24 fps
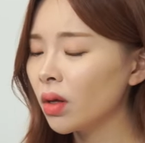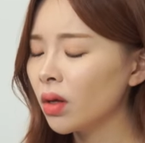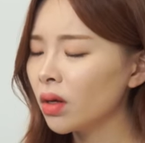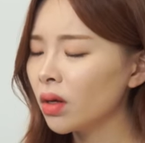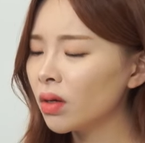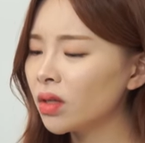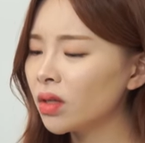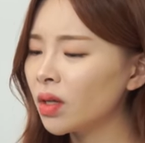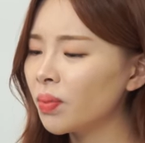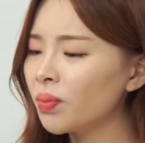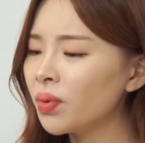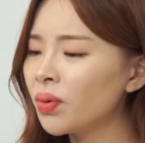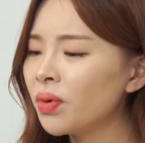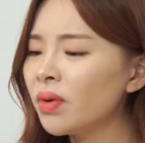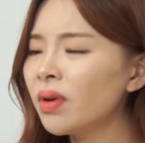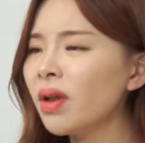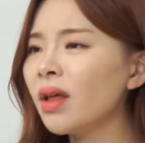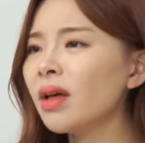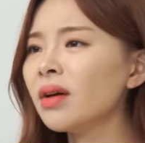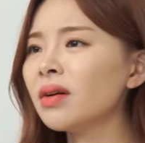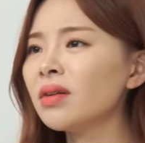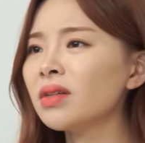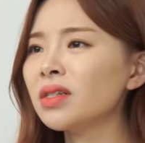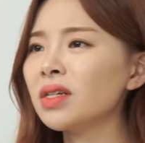근데
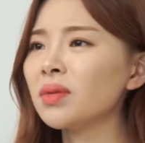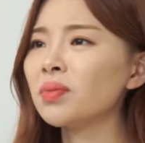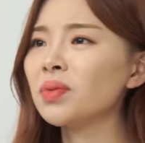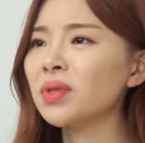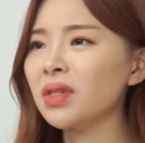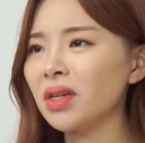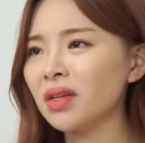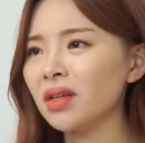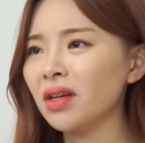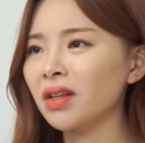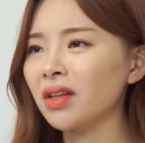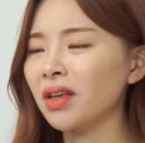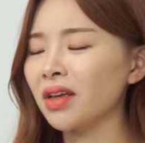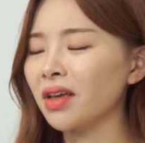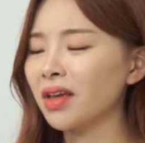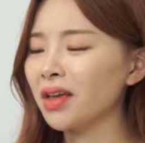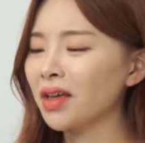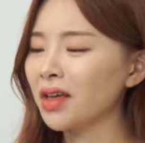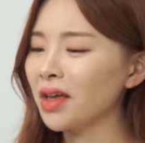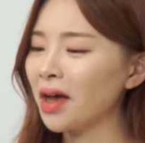플래그십 세단에